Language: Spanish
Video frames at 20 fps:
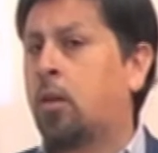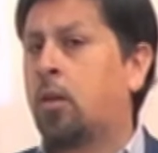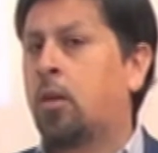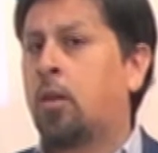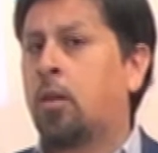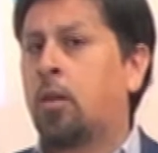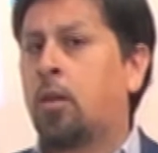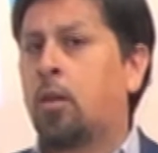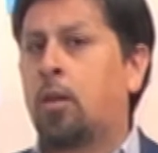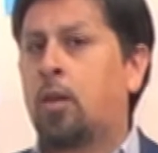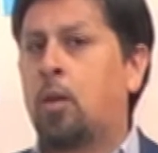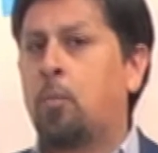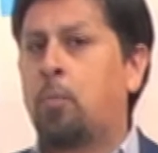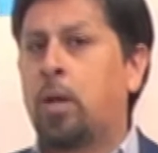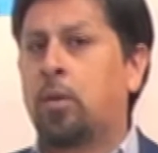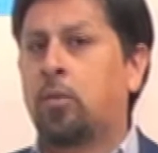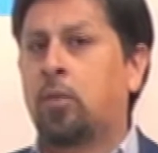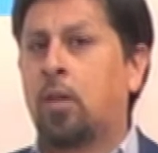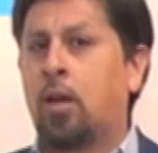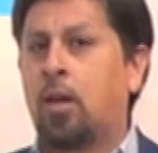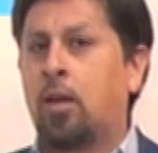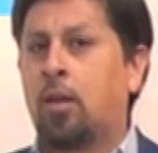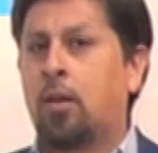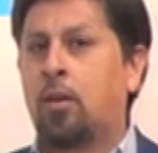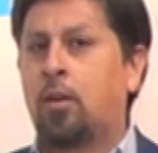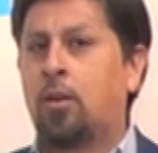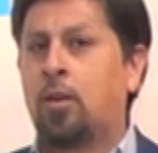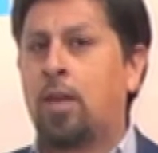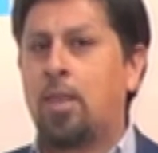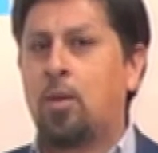Claro. ¿Qué pasa?
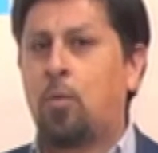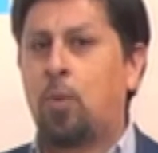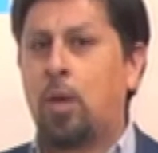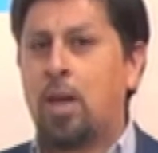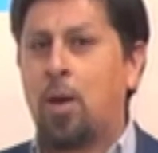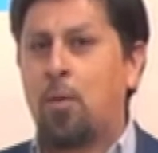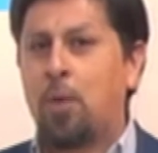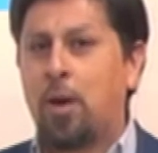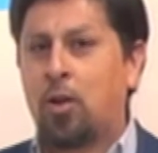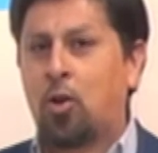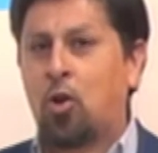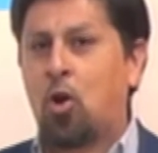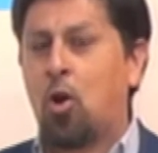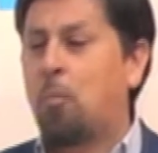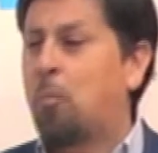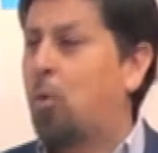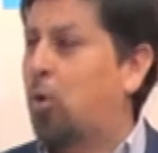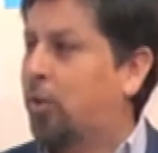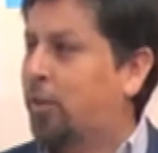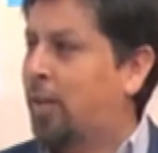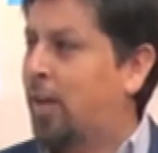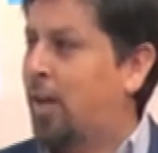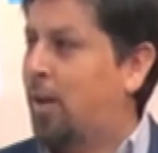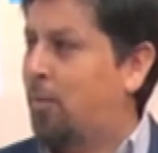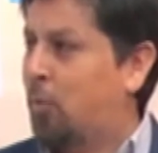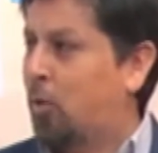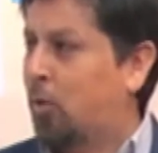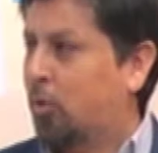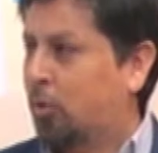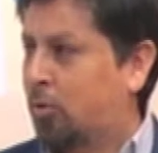Nadie viene a ver cómo
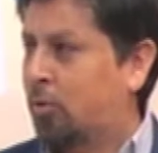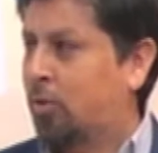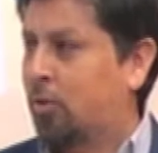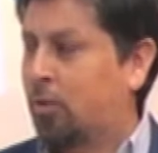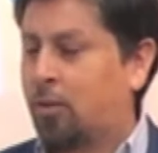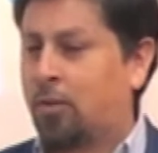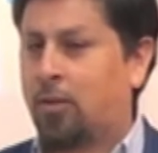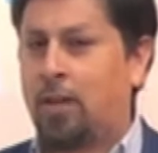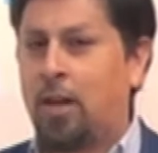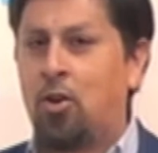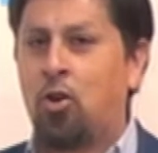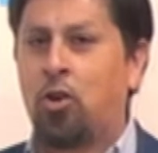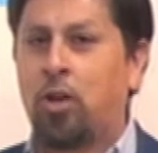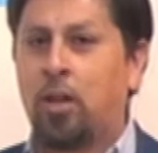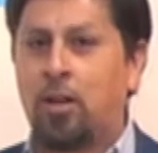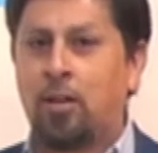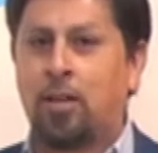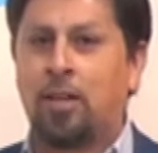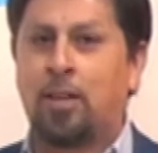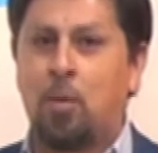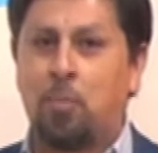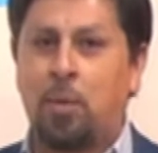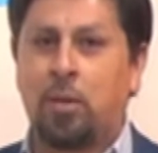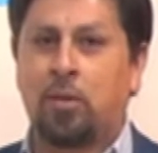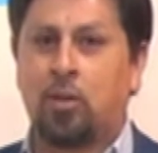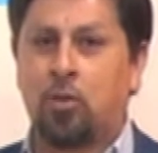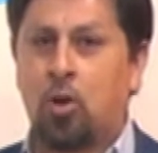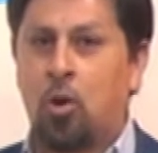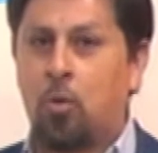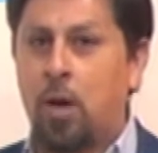estamos, qué es lo que está
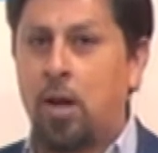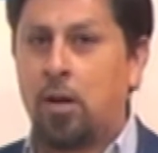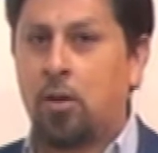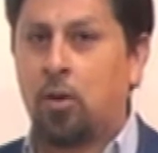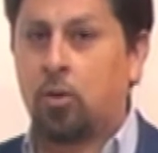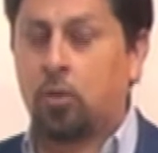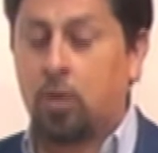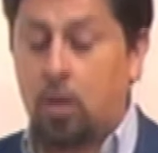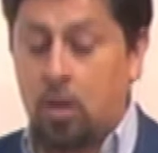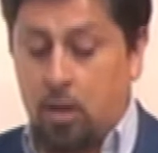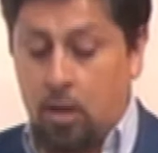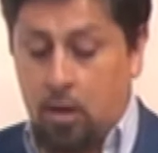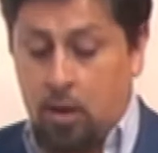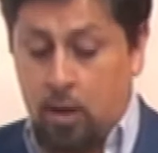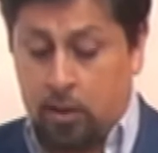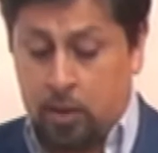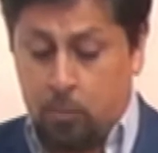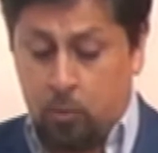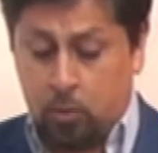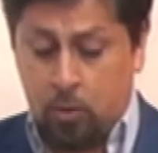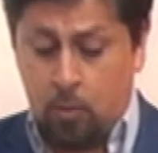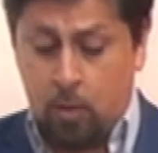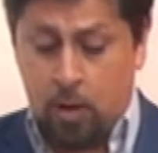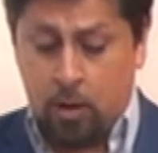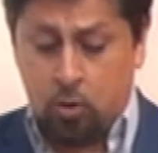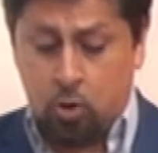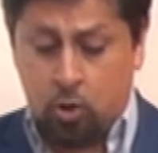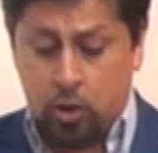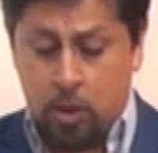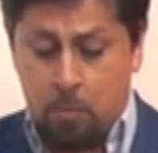pasando en los barrios. Estamos
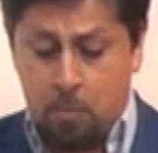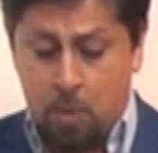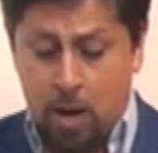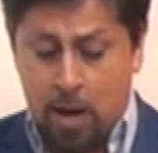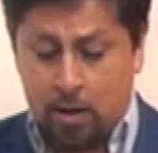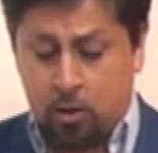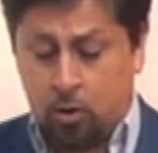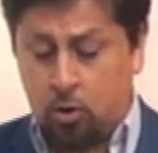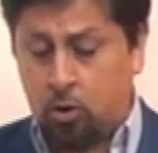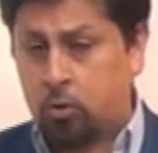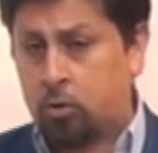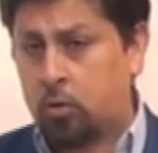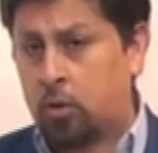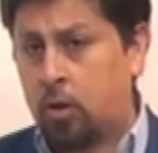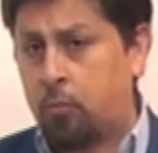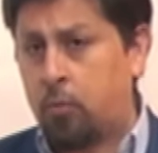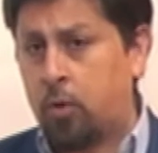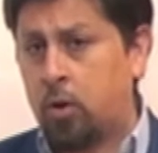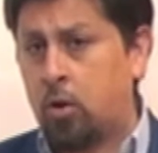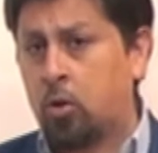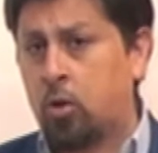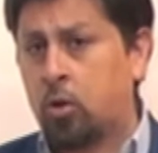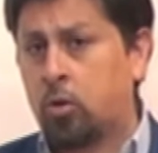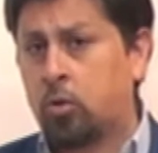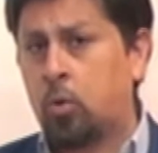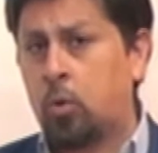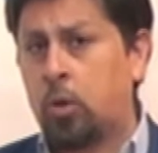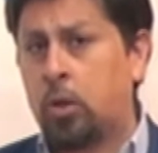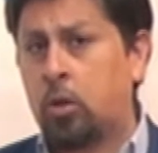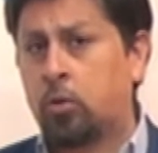hablando de barrios que fueron
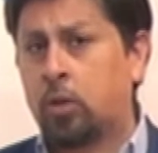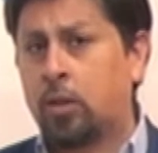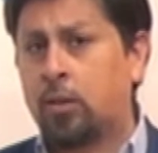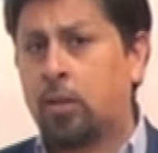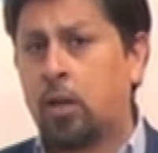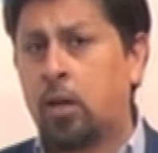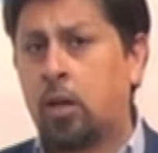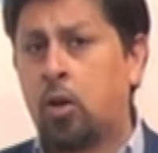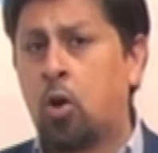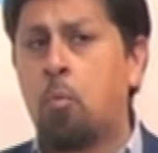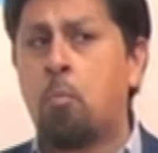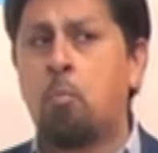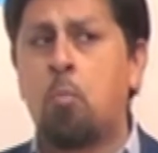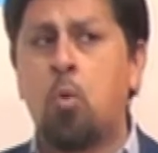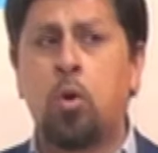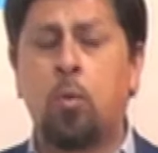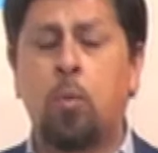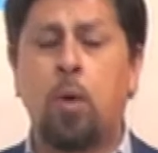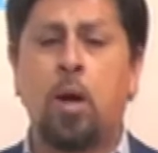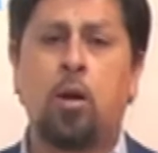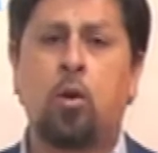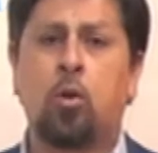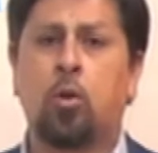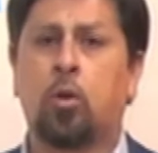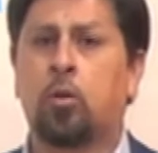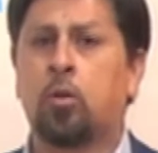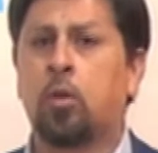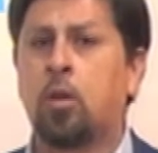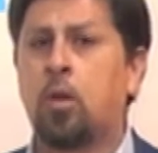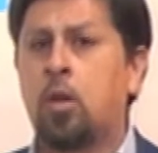construidos en terrenos muy
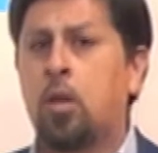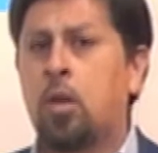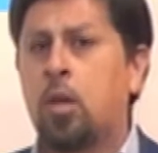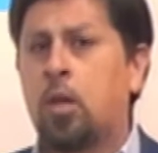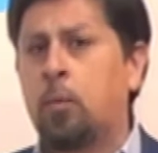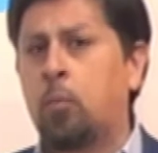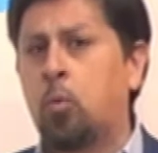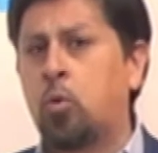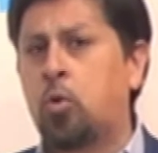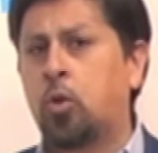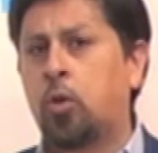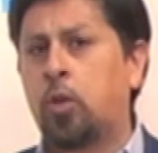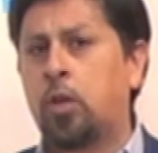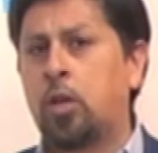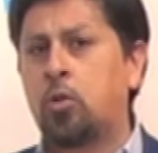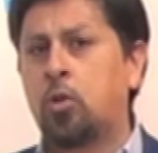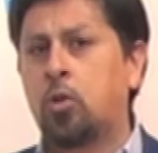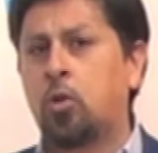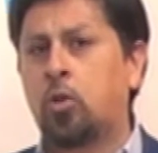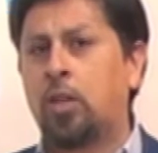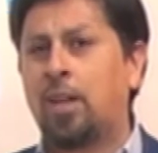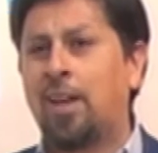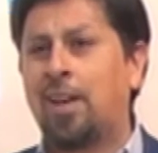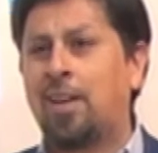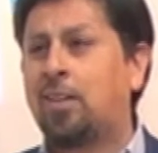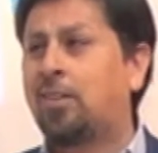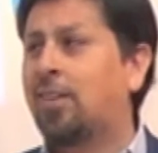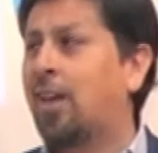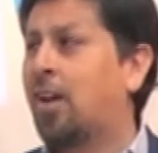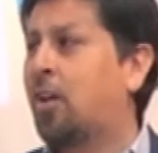bajos y muchos de ellos no tienen
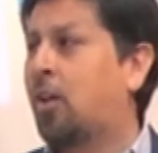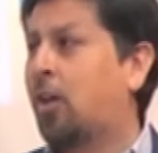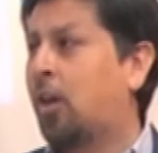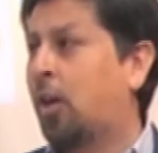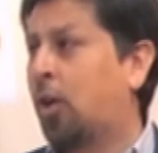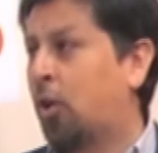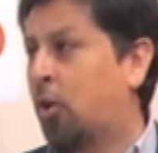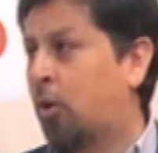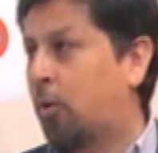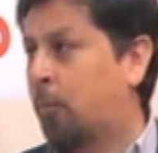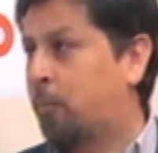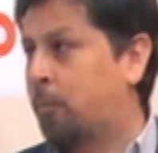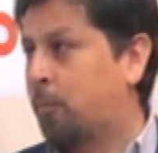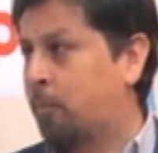ni zanjeo.